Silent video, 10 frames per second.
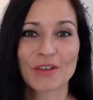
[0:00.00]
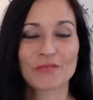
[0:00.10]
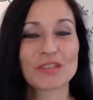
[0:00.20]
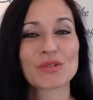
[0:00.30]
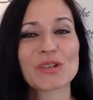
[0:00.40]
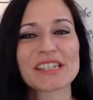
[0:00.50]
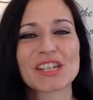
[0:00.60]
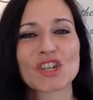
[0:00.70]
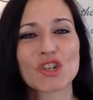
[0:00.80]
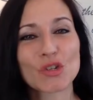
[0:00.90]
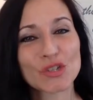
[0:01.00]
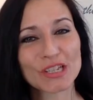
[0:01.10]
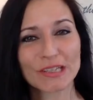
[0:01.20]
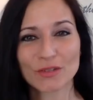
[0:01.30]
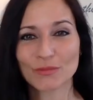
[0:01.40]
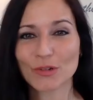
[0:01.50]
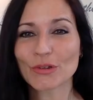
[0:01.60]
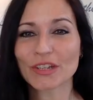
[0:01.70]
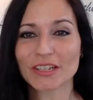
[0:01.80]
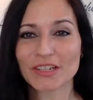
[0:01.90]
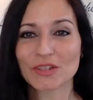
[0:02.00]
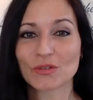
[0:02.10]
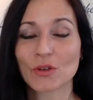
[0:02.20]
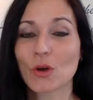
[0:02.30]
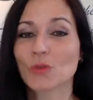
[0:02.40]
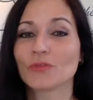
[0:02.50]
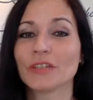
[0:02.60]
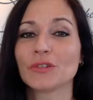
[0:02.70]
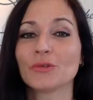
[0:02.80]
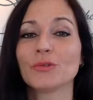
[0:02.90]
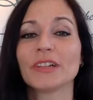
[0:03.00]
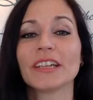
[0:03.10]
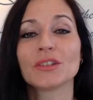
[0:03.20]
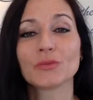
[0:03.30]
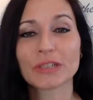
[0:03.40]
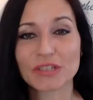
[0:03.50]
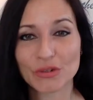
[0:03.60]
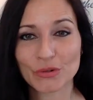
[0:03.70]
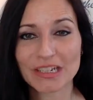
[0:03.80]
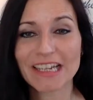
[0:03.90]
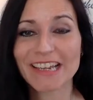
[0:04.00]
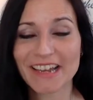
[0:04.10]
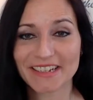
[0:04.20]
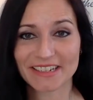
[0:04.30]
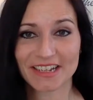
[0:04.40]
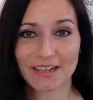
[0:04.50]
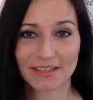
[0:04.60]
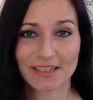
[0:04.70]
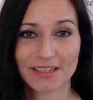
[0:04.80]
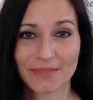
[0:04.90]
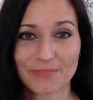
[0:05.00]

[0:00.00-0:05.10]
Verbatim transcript: wieso es der Schlüssel zum Glück ist und wie du Intuition lernen kannst.